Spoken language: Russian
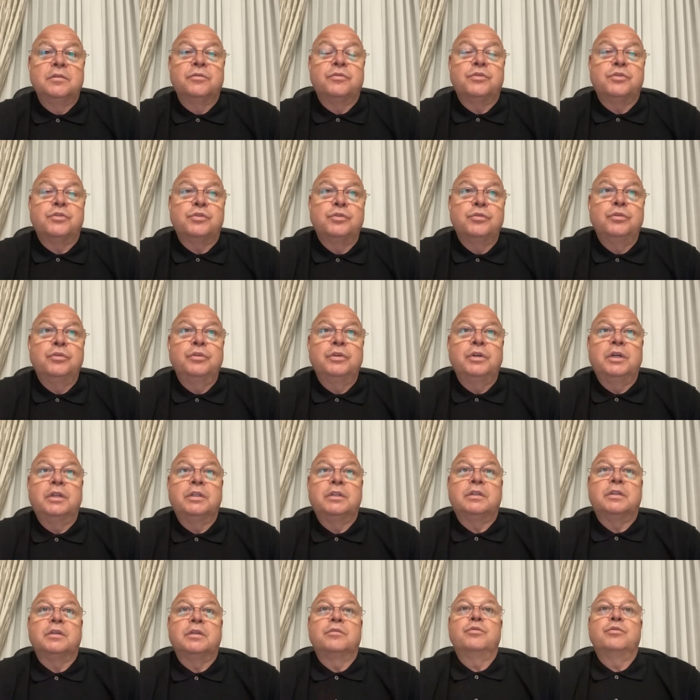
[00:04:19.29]
Все
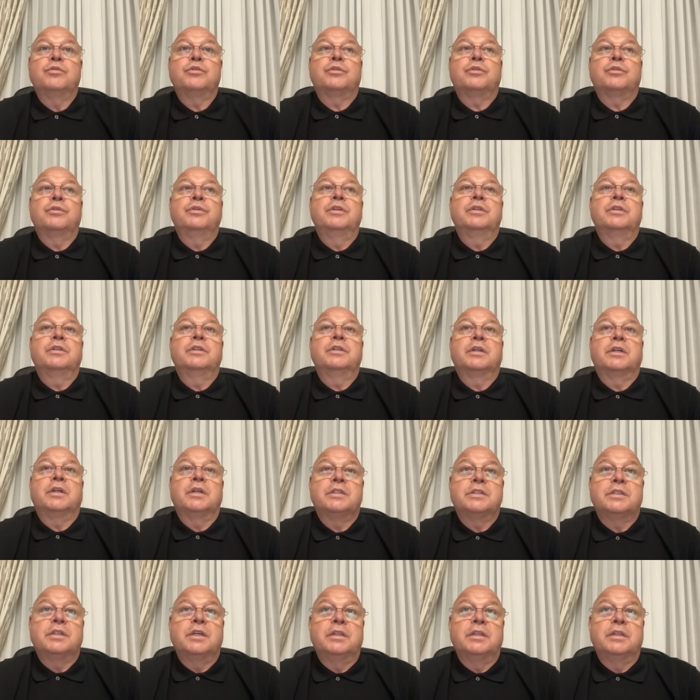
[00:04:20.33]
от того, что нет
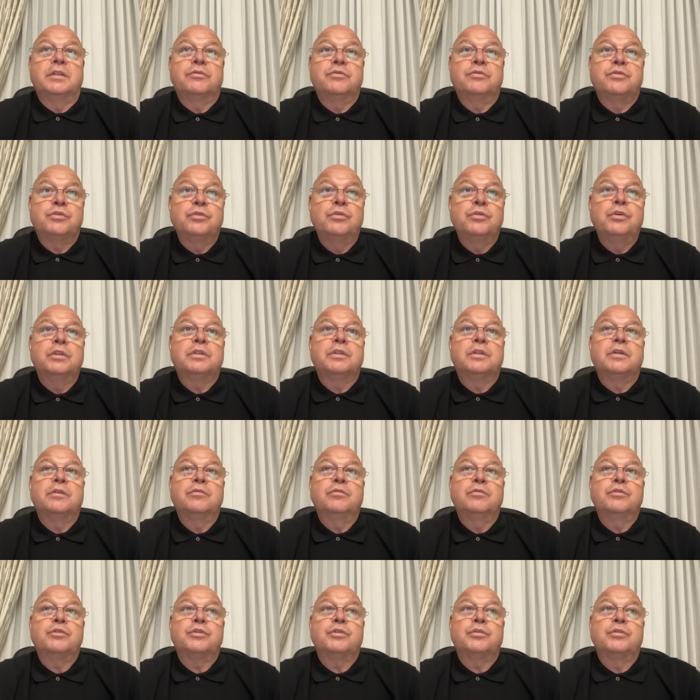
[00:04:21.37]
наказания. Все от
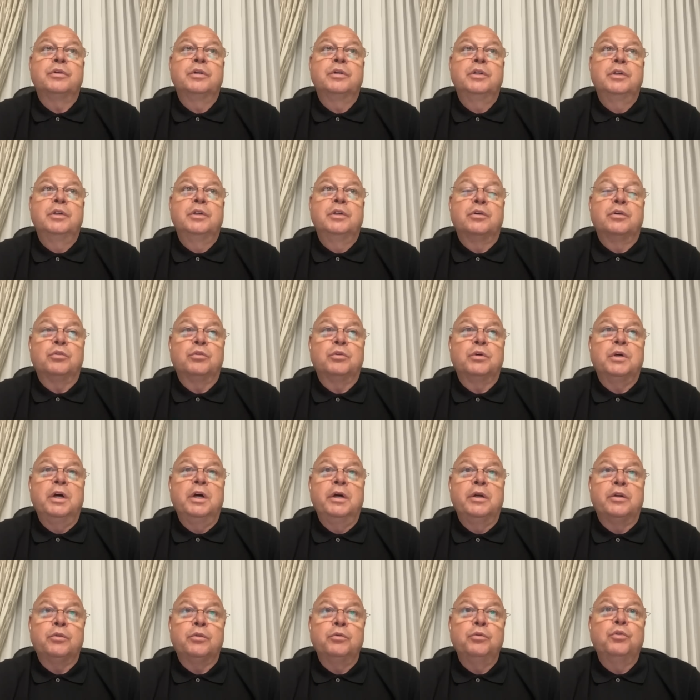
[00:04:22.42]
того, что
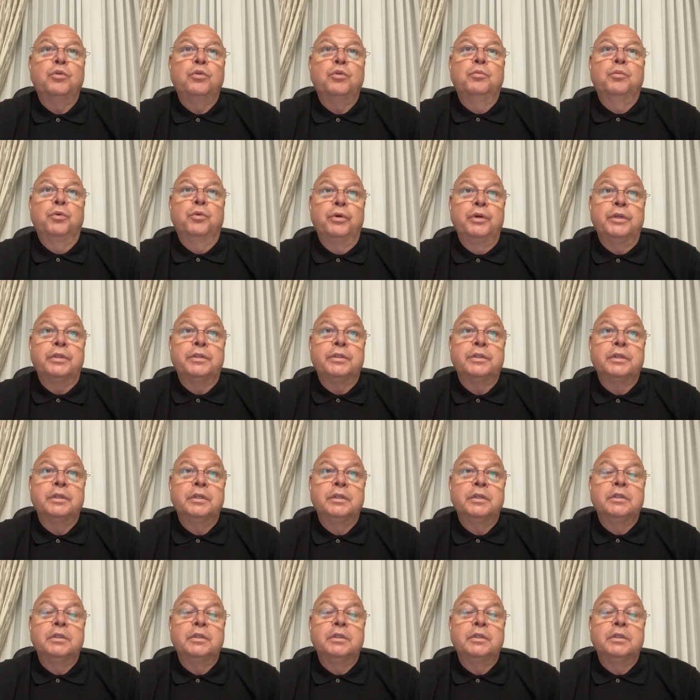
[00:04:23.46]
рука руку моет.